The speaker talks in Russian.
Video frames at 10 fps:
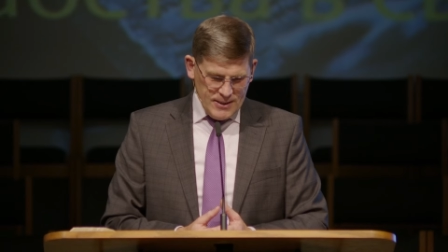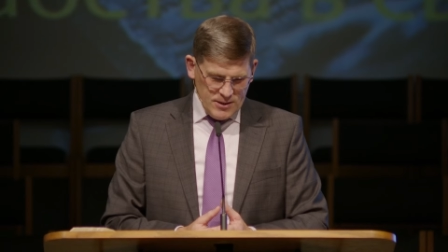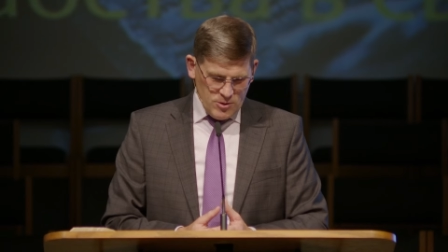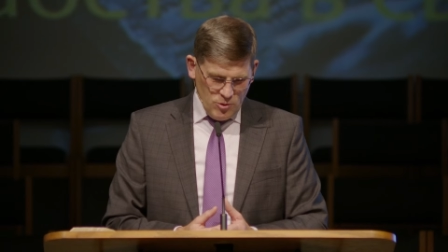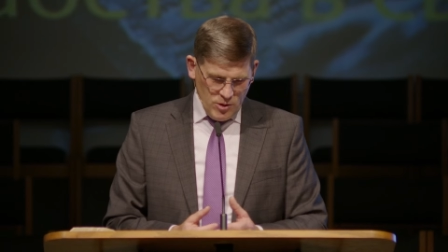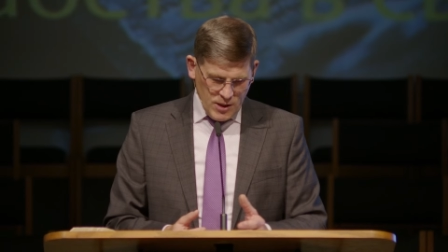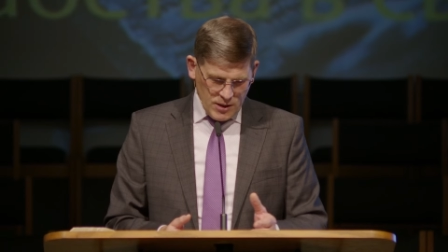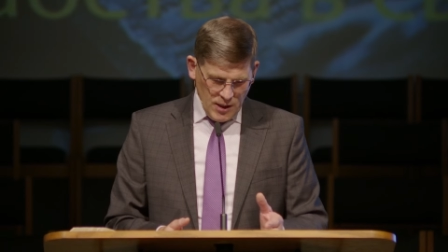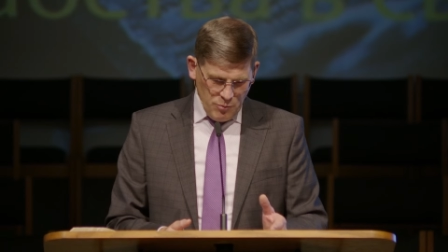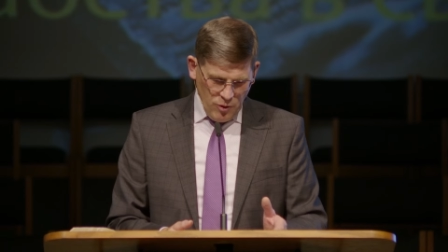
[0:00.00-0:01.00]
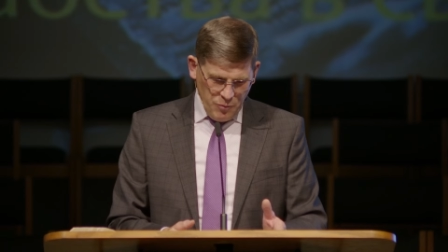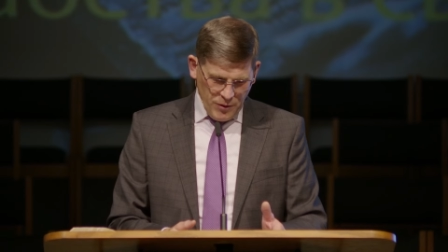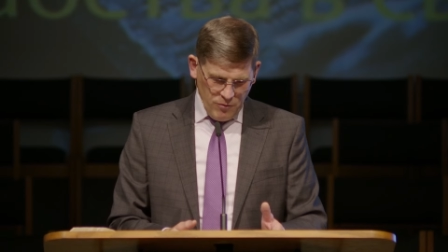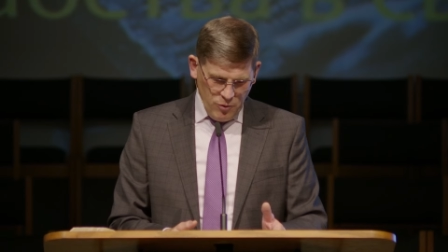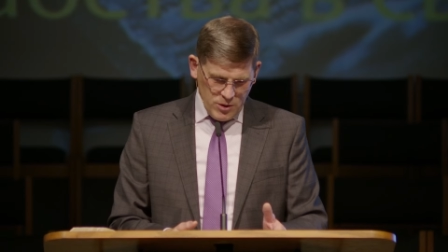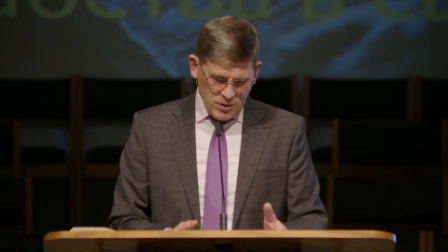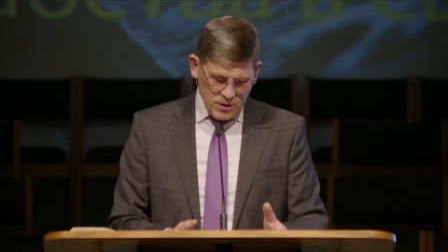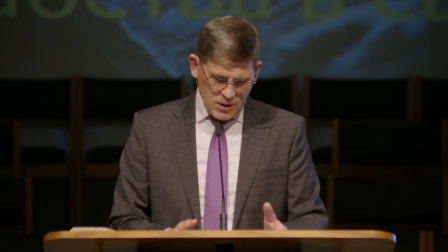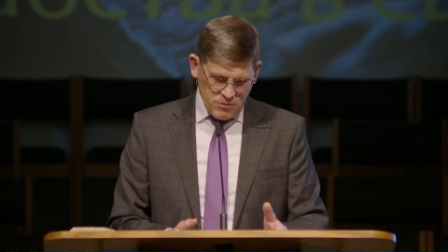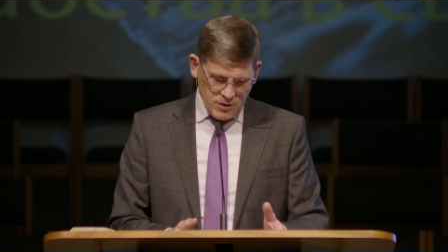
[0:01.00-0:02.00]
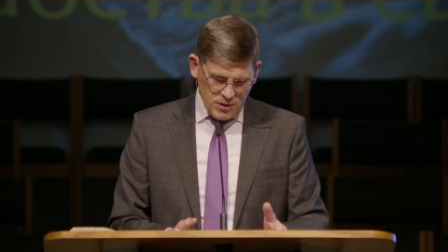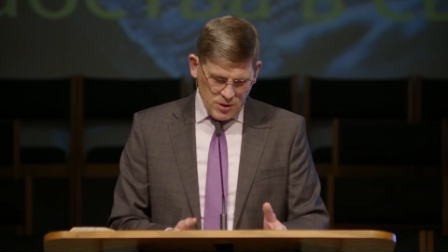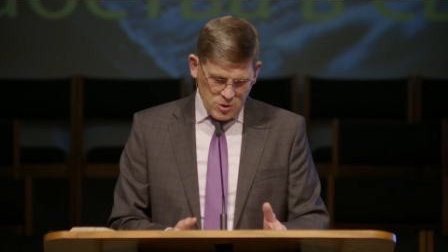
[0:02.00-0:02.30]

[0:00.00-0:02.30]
Но когда Бог проводит нас вот этой